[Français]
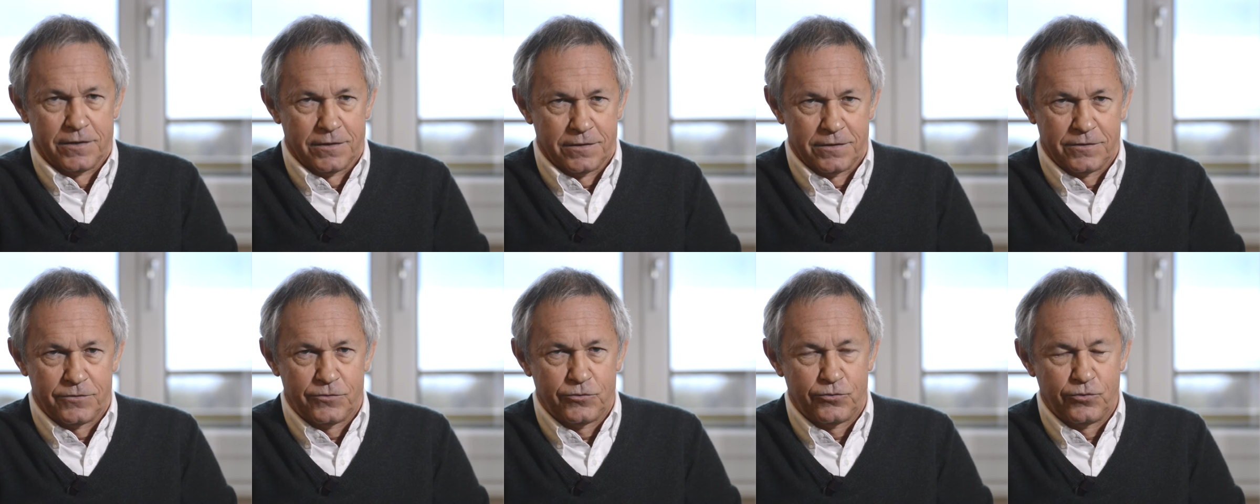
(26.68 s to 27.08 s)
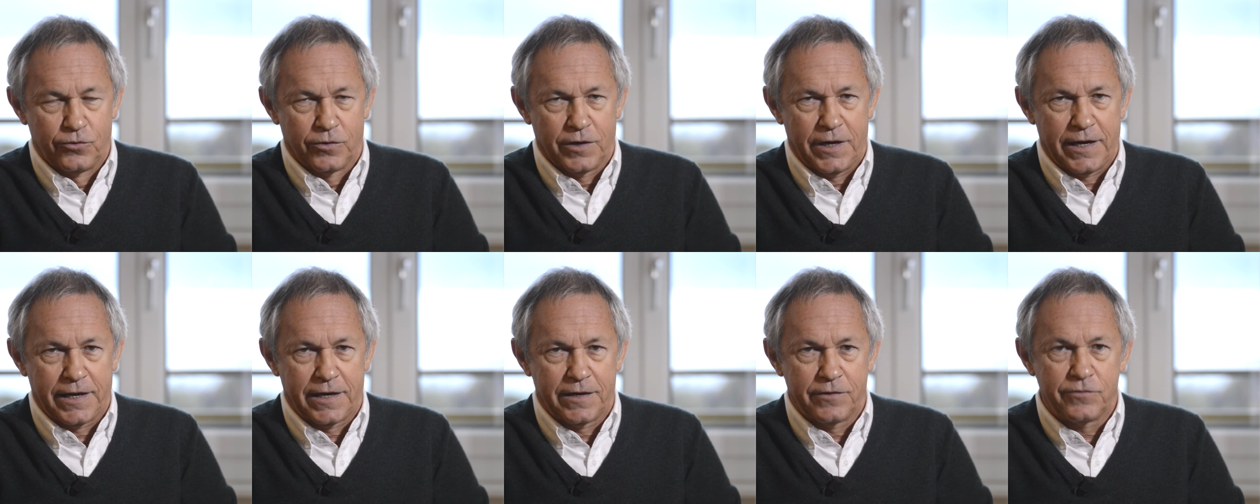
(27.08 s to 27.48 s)
euh,
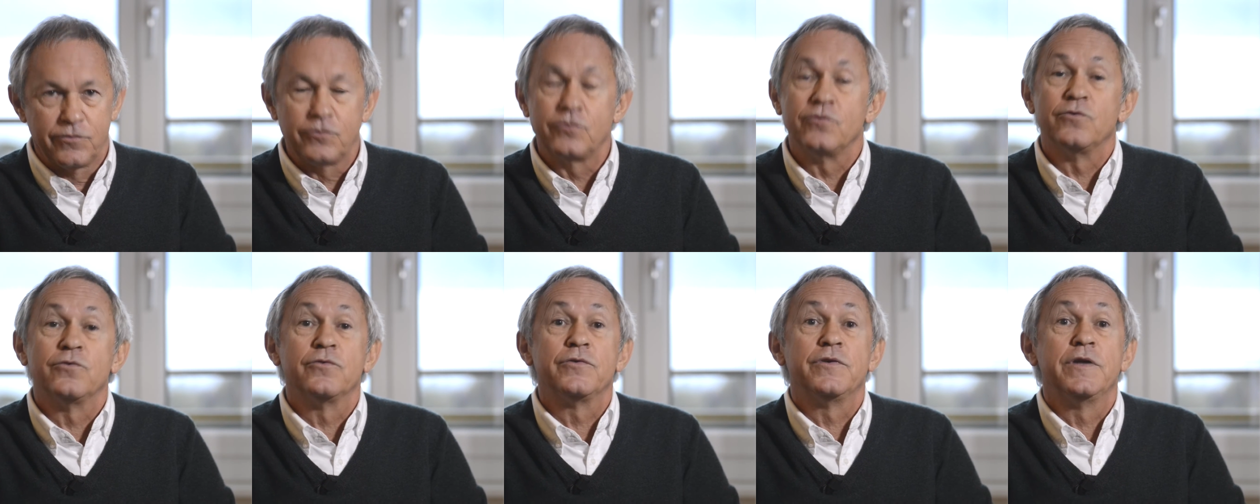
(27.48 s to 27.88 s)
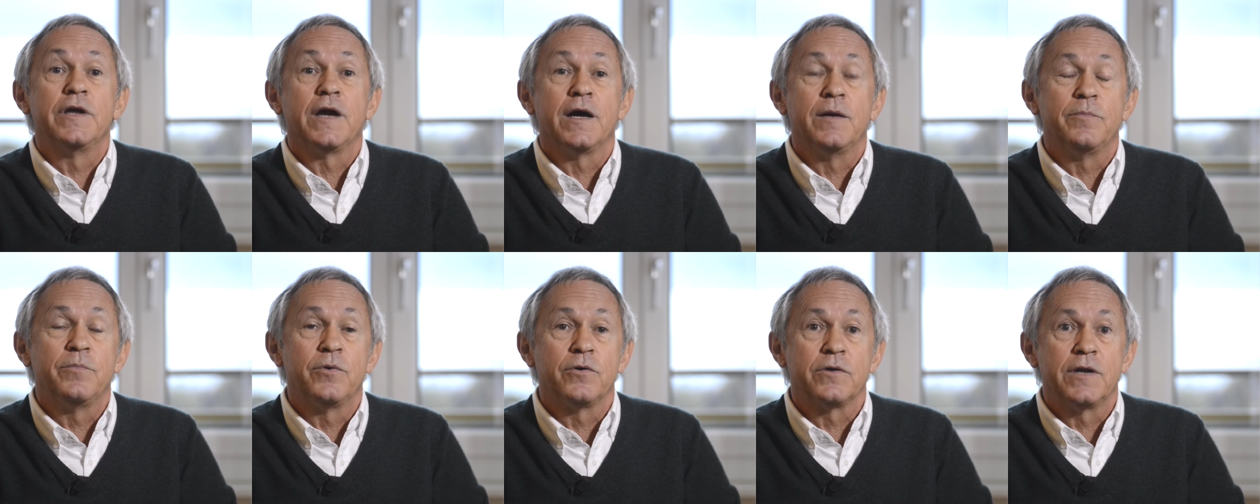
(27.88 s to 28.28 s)
sur la question des
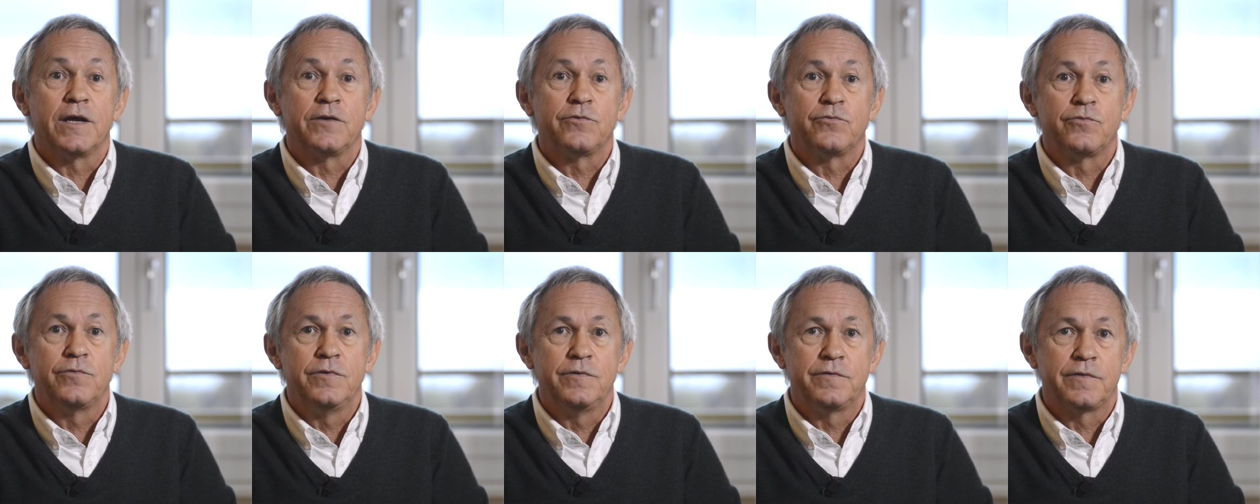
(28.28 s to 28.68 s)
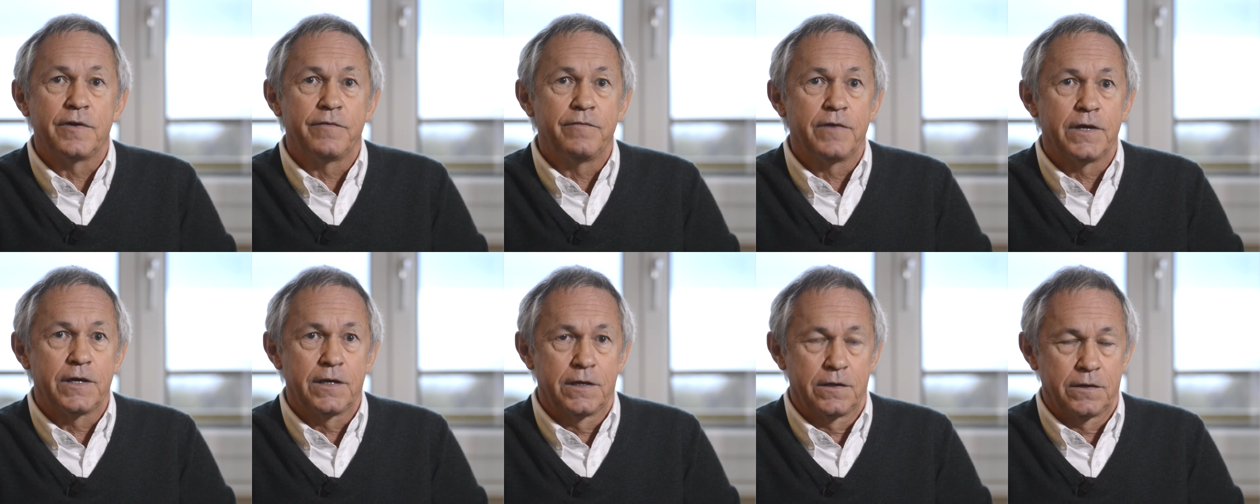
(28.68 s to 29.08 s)
rapports de la Suisse
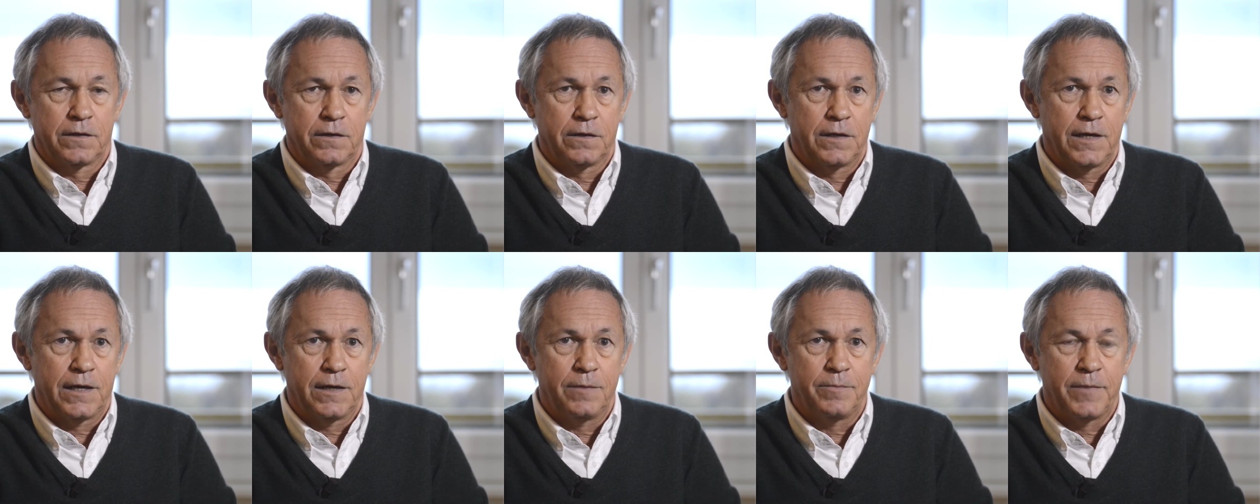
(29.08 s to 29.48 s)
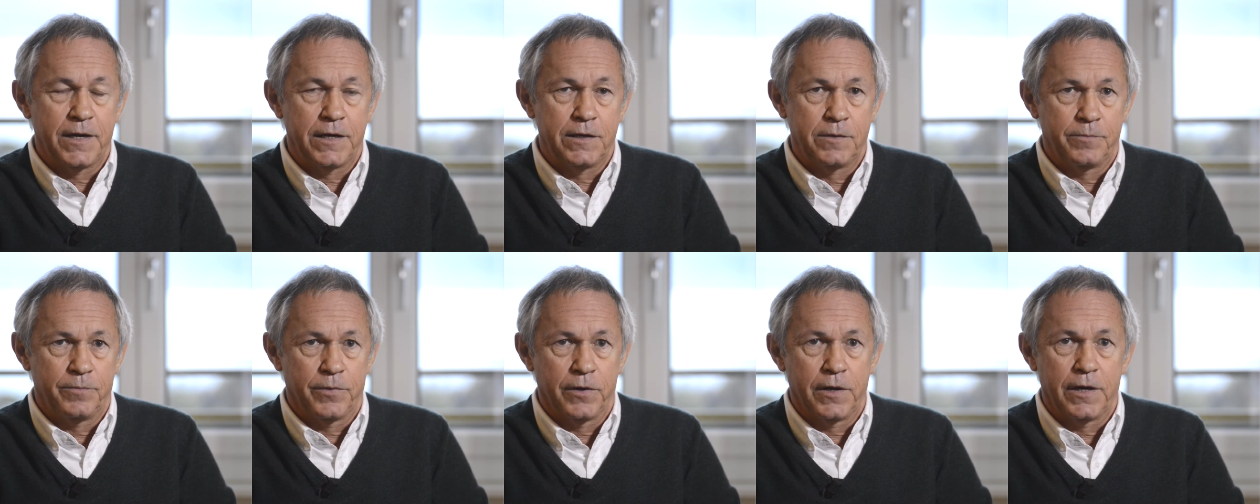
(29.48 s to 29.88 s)
avec euh,
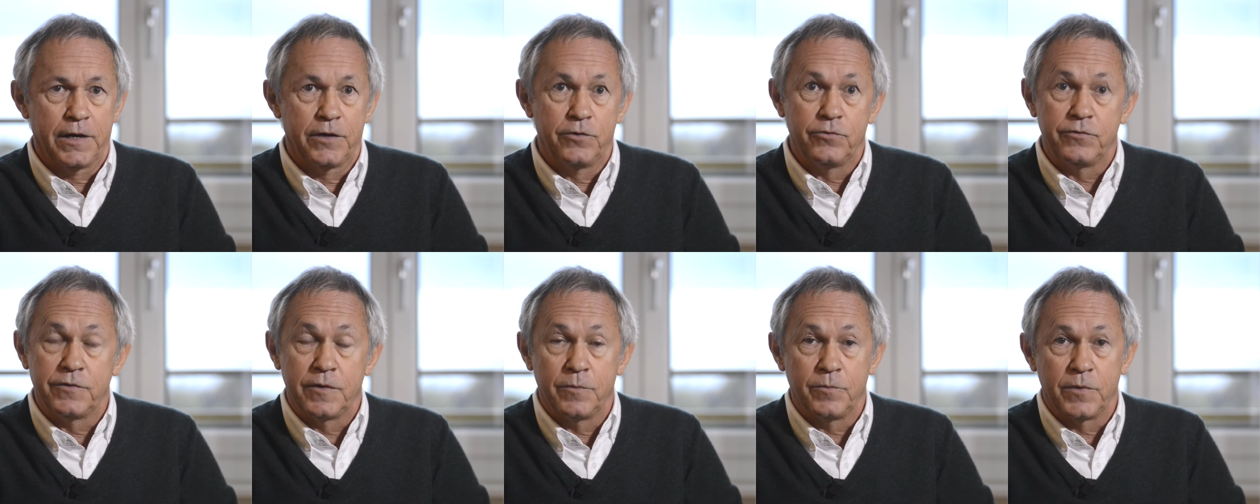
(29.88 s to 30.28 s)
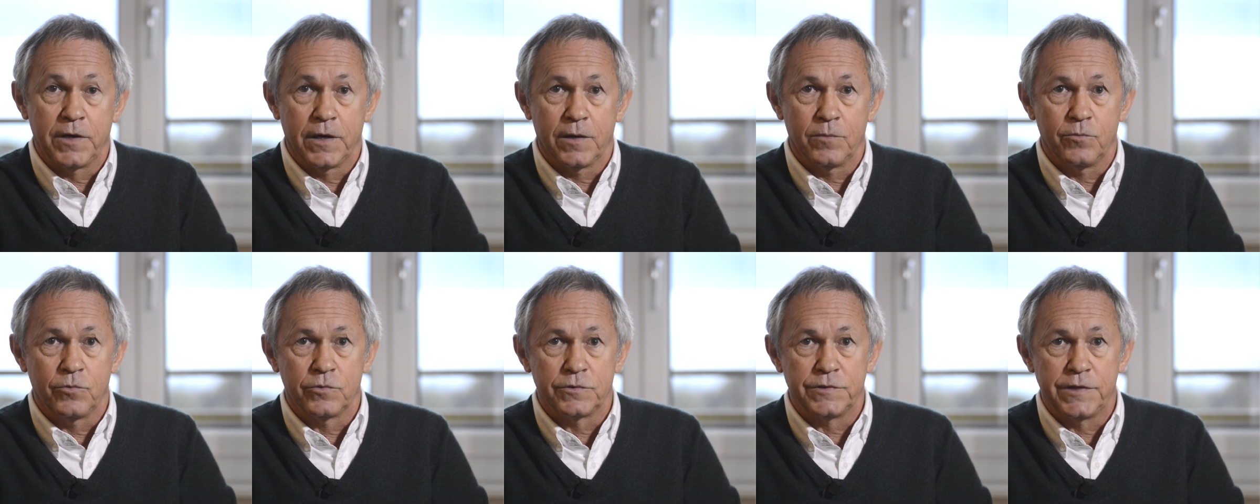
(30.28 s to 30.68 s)
l'Allemagne pendant la Deuxième
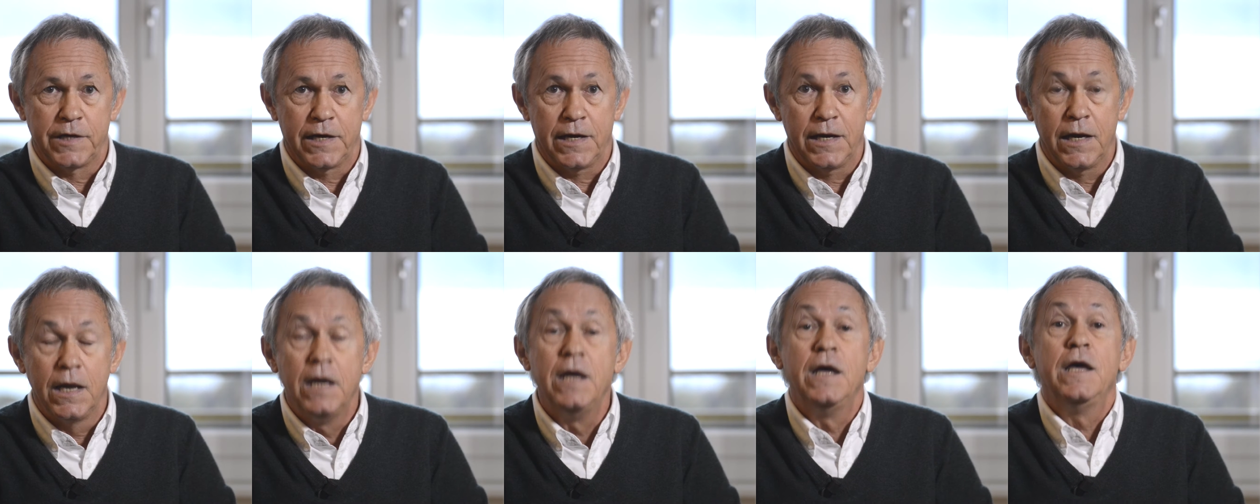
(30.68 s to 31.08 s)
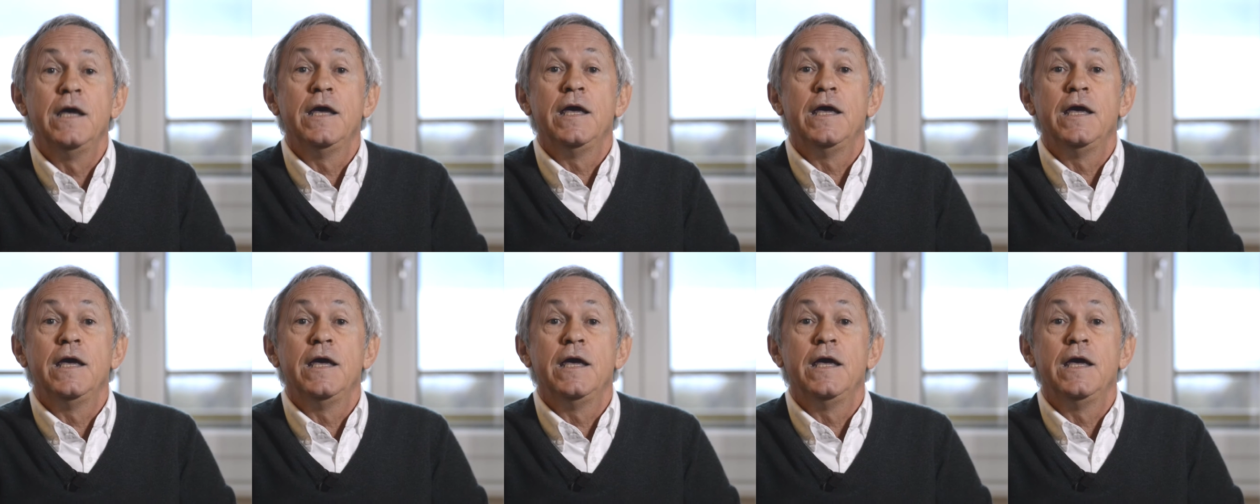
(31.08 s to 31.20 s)
Guerre mondiale.